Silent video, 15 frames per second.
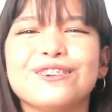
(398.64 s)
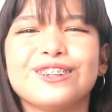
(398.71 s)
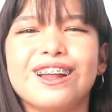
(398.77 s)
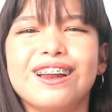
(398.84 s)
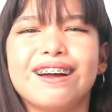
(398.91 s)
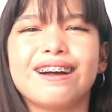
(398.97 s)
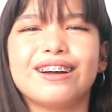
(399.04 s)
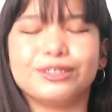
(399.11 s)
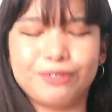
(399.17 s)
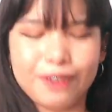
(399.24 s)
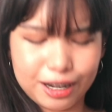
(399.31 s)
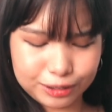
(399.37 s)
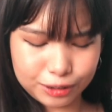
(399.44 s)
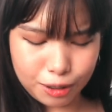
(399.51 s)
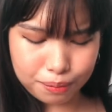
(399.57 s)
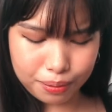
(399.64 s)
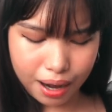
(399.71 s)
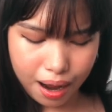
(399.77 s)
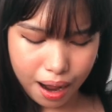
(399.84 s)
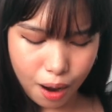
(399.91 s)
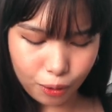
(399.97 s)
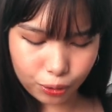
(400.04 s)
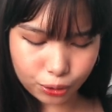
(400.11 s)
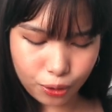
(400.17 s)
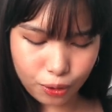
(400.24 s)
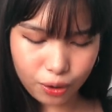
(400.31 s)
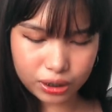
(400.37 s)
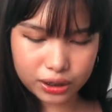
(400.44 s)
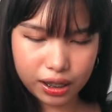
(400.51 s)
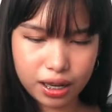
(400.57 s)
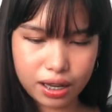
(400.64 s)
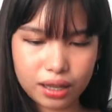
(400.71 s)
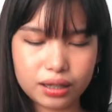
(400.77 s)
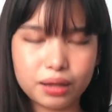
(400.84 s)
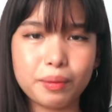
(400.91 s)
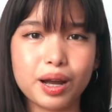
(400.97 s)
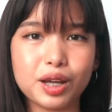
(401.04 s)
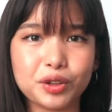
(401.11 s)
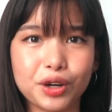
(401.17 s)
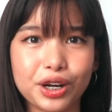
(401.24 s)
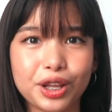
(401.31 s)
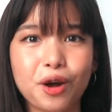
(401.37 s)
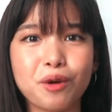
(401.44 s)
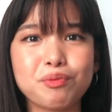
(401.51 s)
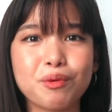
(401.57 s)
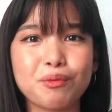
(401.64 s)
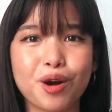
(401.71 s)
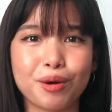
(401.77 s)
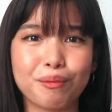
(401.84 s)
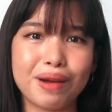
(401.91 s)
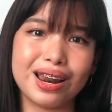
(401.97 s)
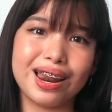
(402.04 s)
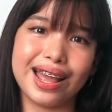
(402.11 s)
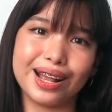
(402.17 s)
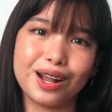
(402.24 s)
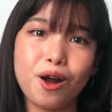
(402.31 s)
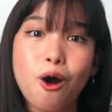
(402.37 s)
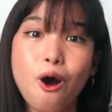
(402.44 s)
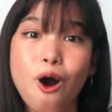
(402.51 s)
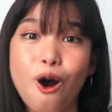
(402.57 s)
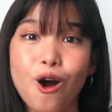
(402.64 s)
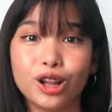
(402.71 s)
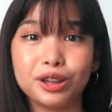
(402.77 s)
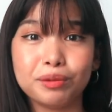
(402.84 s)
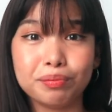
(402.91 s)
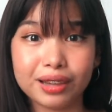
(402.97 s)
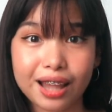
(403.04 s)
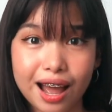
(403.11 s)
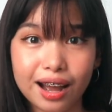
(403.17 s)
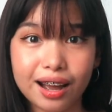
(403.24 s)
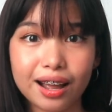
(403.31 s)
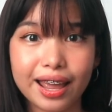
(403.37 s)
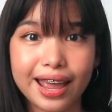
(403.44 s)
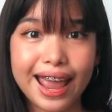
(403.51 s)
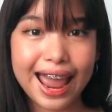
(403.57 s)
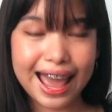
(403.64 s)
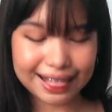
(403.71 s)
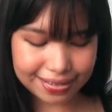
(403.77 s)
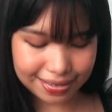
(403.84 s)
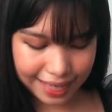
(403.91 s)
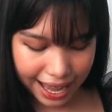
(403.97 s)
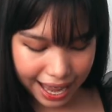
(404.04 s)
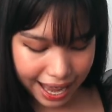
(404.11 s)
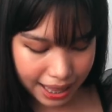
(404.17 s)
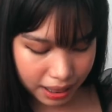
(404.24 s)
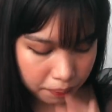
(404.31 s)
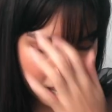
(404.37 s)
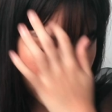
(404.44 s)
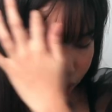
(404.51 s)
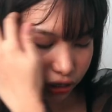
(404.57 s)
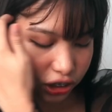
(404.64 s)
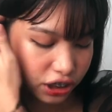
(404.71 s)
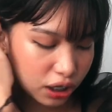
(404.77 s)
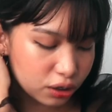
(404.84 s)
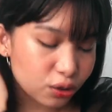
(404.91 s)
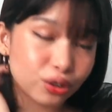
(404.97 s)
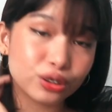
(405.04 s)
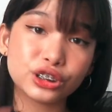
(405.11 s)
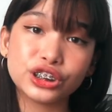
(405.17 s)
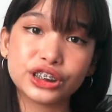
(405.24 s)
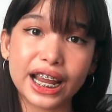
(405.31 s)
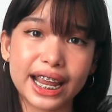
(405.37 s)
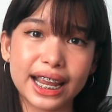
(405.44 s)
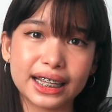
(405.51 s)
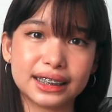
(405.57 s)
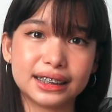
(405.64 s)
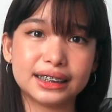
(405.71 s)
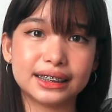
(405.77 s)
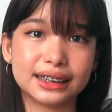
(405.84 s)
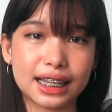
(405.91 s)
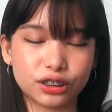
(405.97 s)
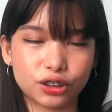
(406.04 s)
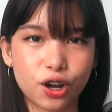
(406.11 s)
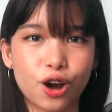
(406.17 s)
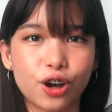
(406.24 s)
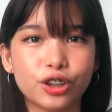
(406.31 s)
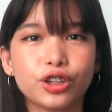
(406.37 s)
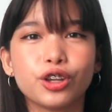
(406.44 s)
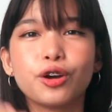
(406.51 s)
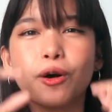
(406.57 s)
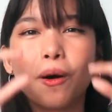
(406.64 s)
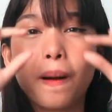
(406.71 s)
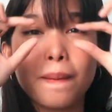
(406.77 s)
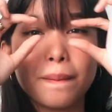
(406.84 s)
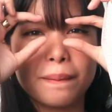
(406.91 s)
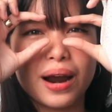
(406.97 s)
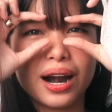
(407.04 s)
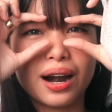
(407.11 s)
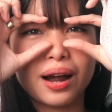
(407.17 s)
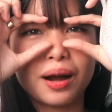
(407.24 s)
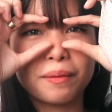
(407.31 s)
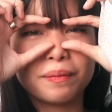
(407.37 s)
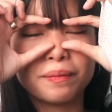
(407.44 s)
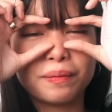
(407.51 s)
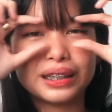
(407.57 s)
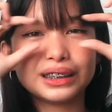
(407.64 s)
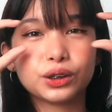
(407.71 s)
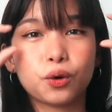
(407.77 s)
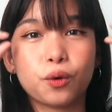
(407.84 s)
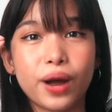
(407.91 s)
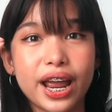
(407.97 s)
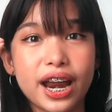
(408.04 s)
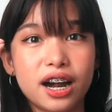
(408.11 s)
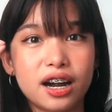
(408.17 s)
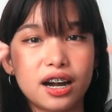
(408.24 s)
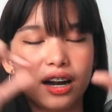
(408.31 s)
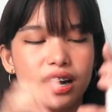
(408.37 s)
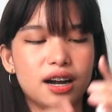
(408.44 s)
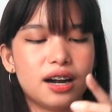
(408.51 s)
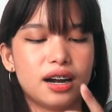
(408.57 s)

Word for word: ko talaga para sobrang ako to. Kasi, di ba ganito rin ako pumorma? Like, all black. And then, meron siya dong shades na suot. Yung parang pa-square.